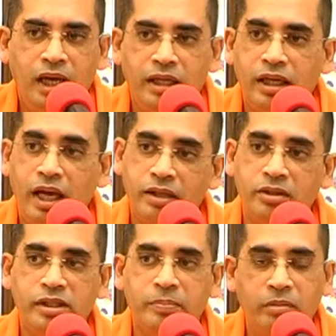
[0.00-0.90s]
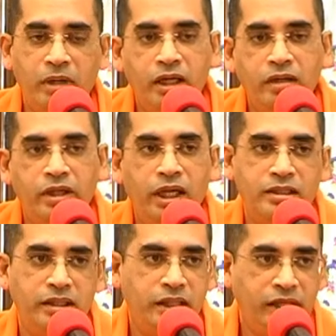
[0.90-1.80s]
ఆయన నాయకుడు చెప్పిన మాటలు
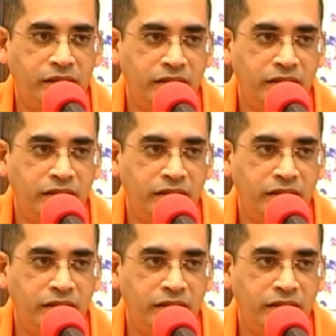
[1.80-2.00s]
వినాల్సిందే